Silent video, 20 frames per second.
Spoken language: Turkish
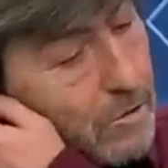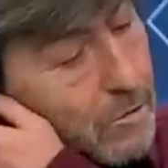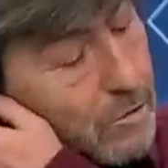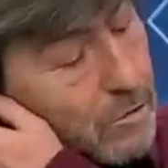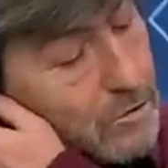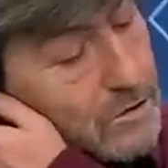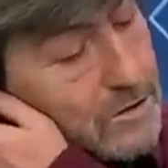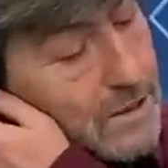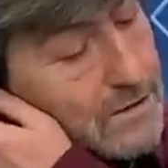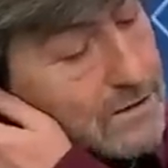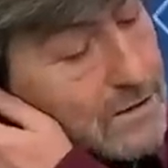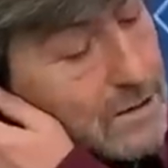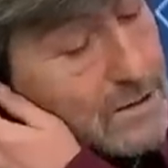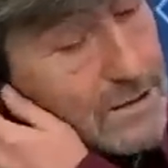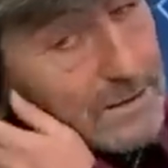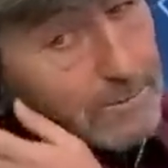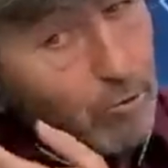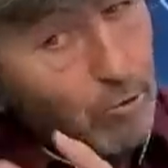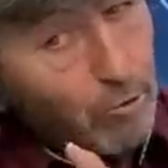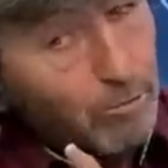Özellikle
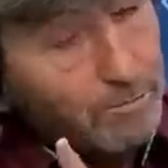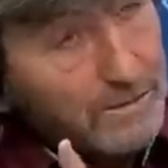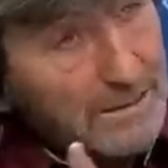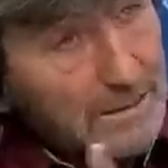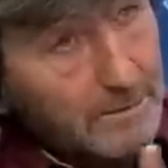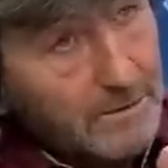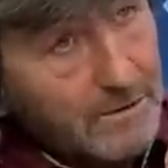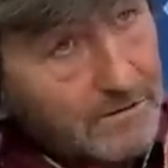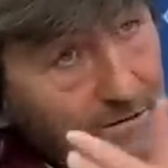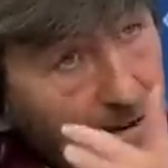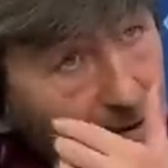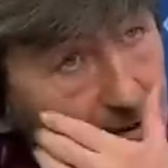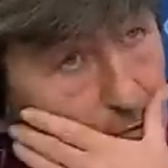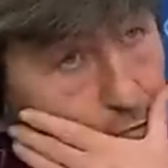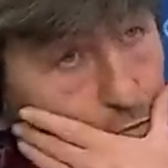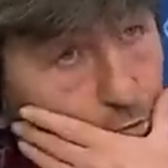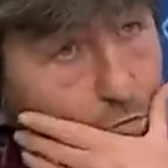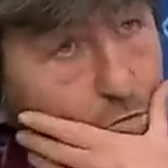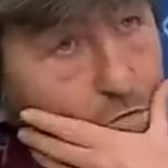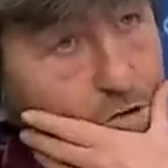spor bilimini falan
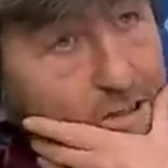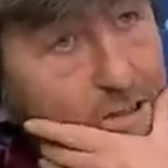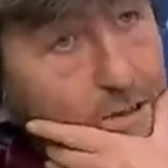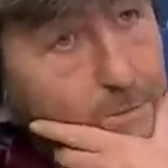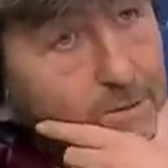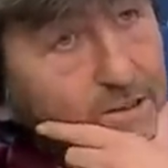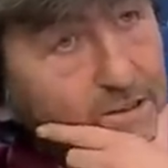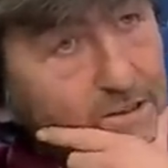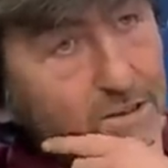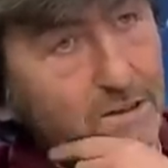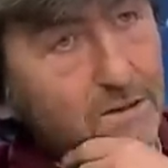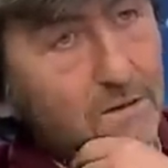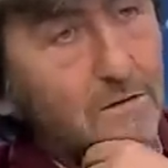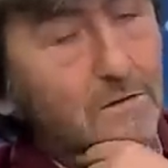çok iyi bilir.